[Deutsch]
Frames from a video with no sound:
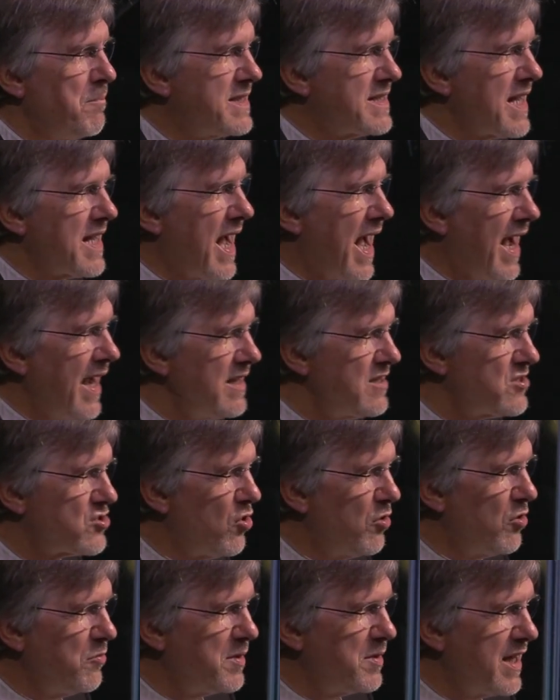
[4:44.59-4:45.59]
mit der
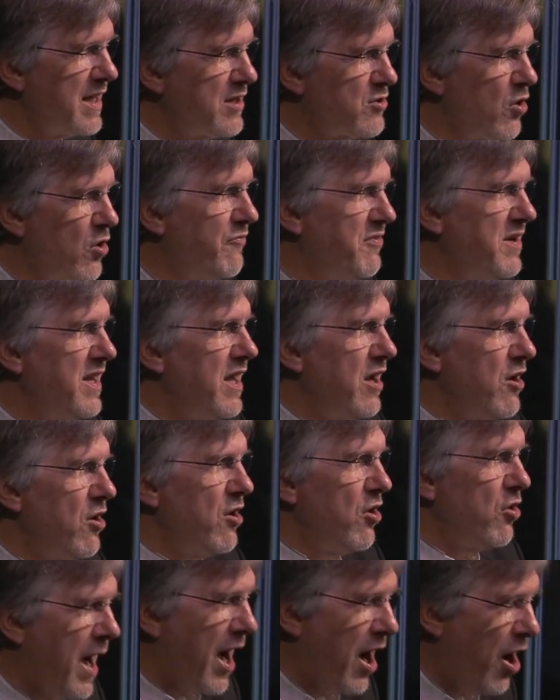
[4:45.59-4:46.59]
Angst umgeht und wie
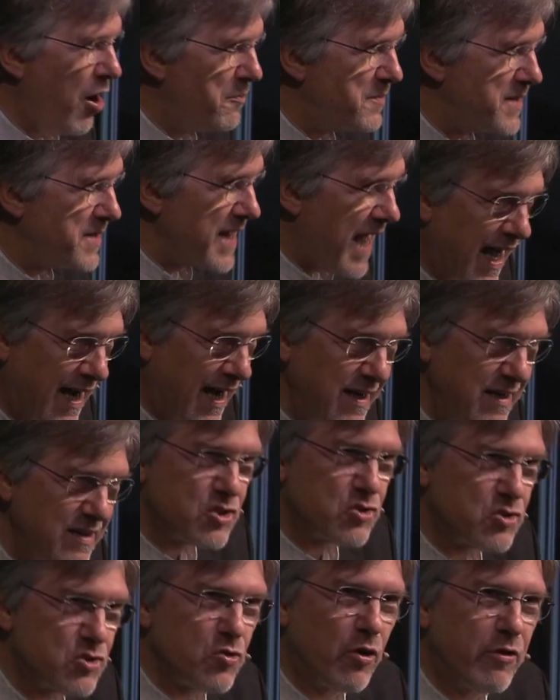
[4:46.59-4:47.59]
er überhaupt
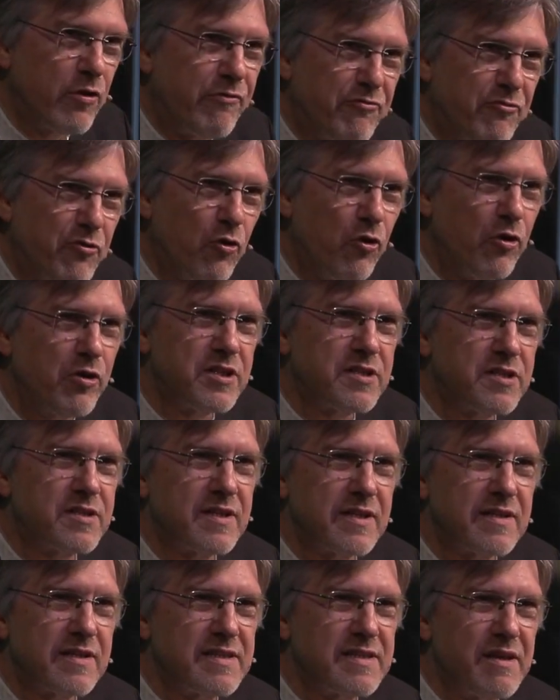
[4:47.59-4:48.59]
Angst und
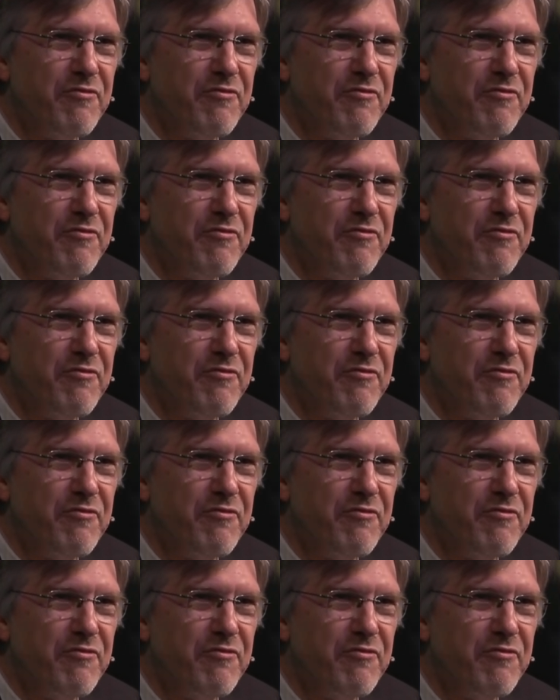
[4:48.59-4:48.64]
Furcht